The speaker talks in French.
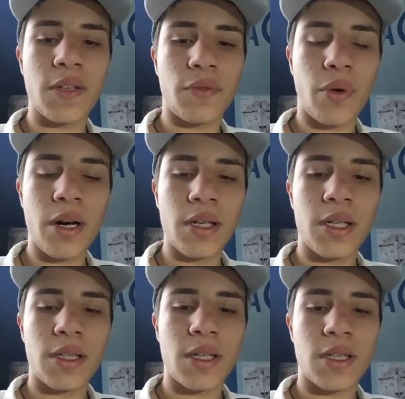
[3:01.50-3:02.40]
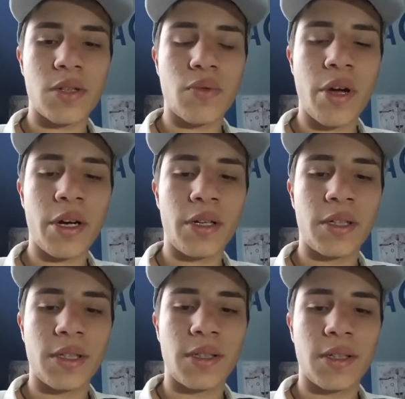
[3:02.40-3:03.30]
des fois, il y a des joueurs,
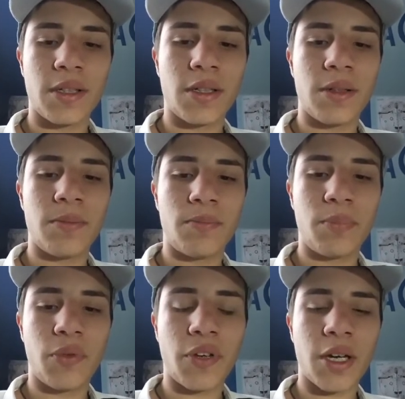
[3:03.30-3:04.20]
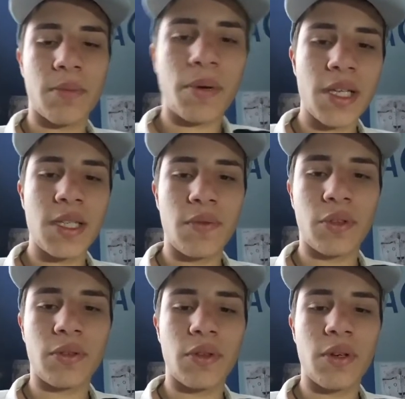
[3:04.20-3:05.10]
euh, pour faire une passe, ils
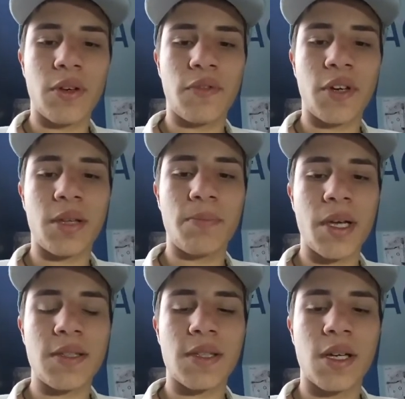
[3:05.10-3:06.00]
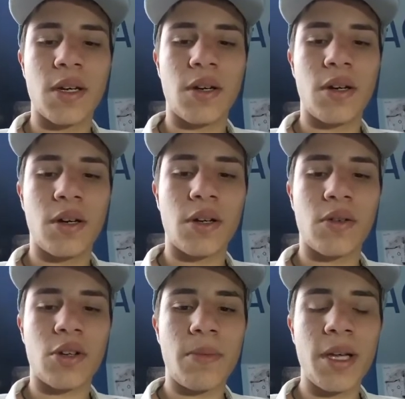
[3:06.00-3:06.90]
vont te faire une passe
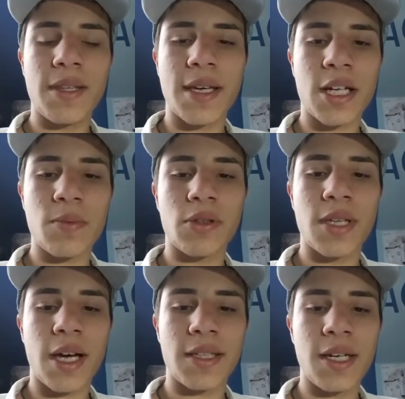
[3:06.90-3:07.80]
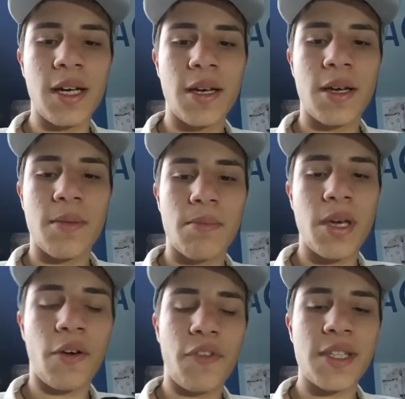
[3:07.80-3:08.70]
euh, comme un dégagement de gardien,
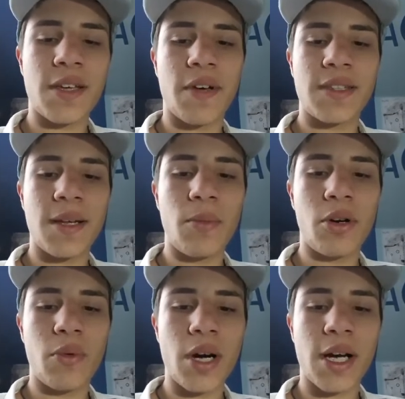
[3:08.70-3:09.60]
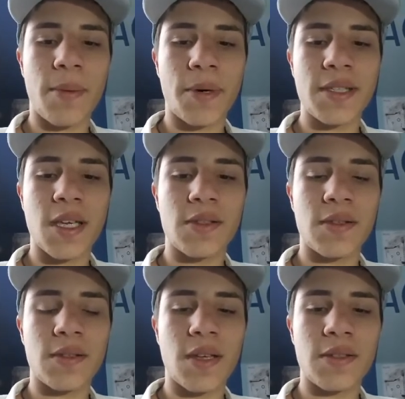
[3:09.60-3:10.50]
mais en fait, ça va tellement loin qu'après, ça,
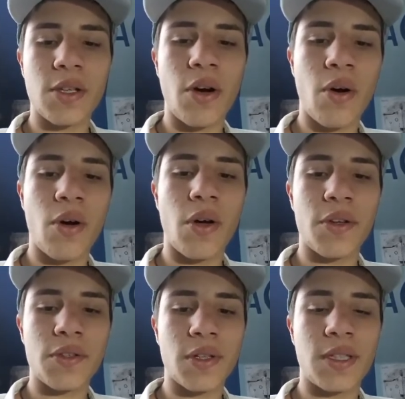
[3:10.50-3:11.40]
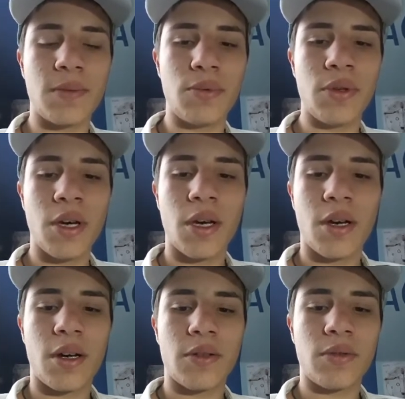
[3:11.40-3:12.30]
sort en sortie de but.
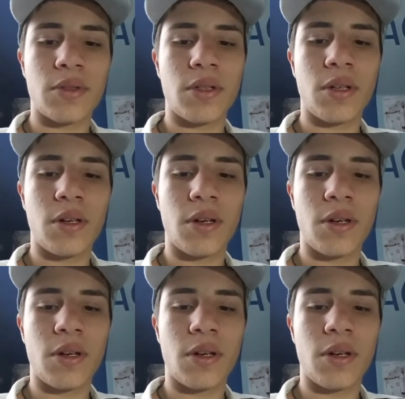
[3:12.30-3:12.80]
Euh, donc